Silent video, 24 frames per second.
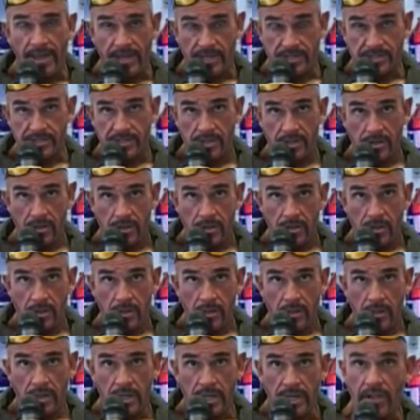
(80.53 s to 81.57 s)
es
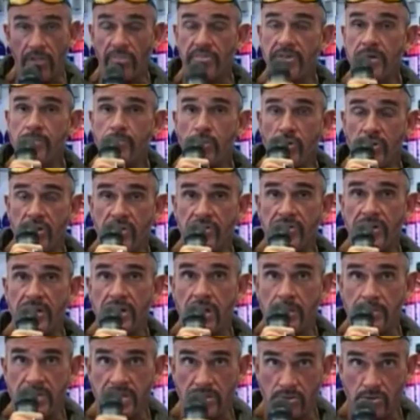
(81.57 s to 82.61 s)
que el tiempo de
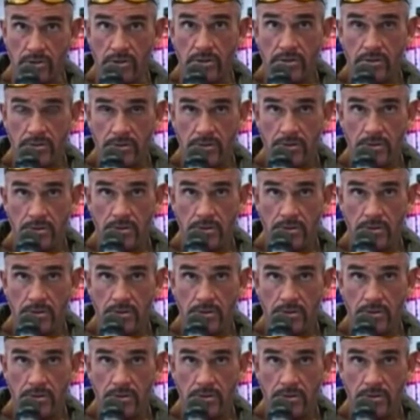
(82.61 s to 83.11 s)
entrenamiento